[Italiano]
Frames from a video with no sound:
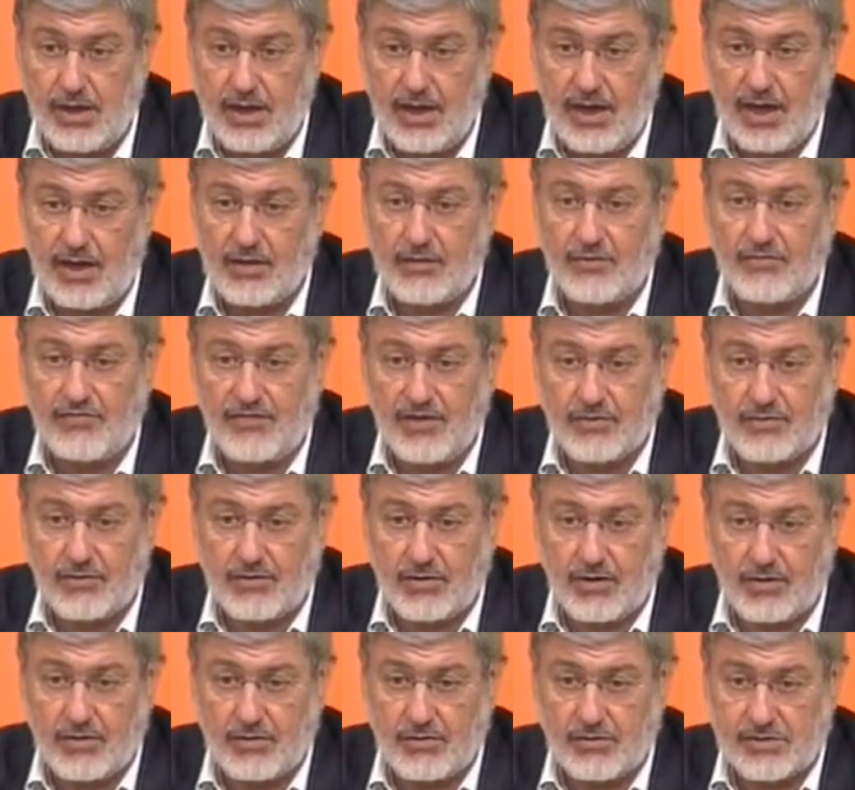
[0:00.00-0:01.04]
hanno fatto i
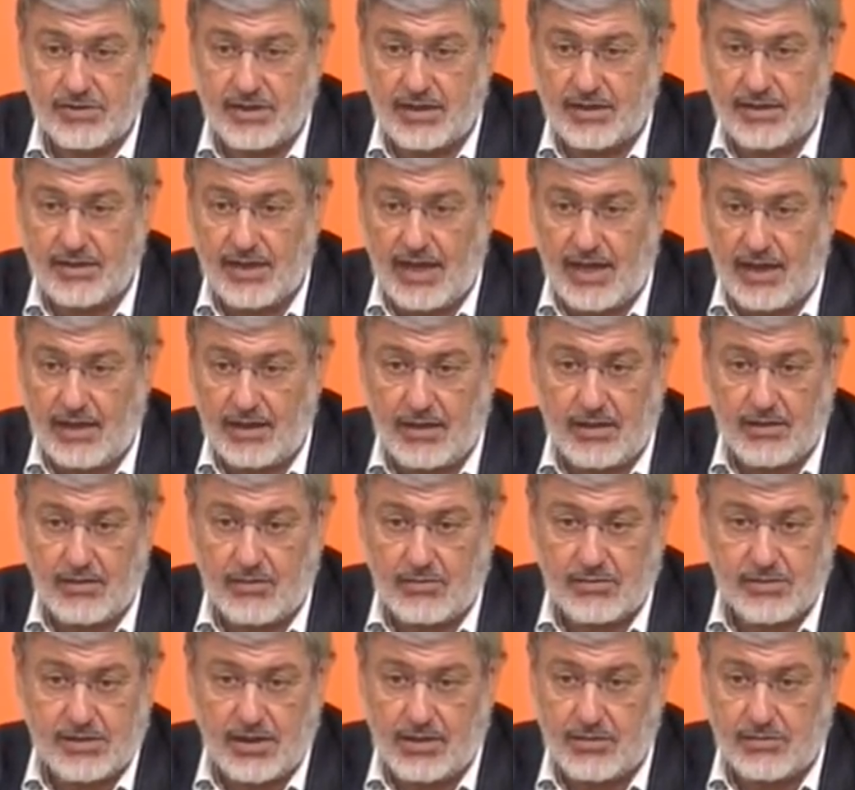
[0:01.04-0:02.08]
ricorsi al TAR e i
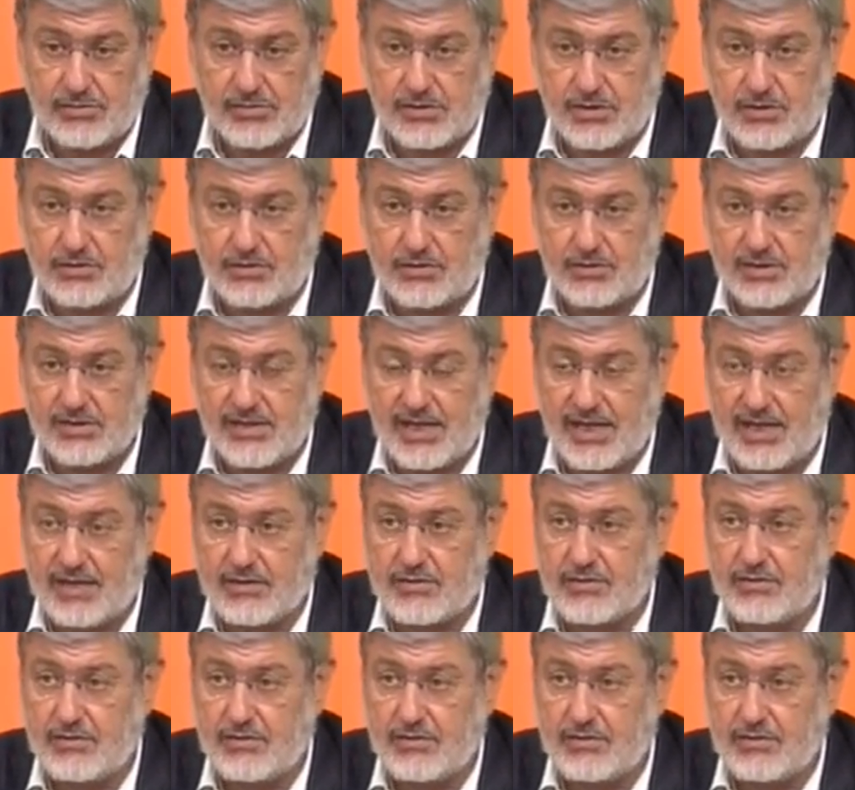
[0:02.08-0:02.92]
ricorsi al Consiglio di Stato.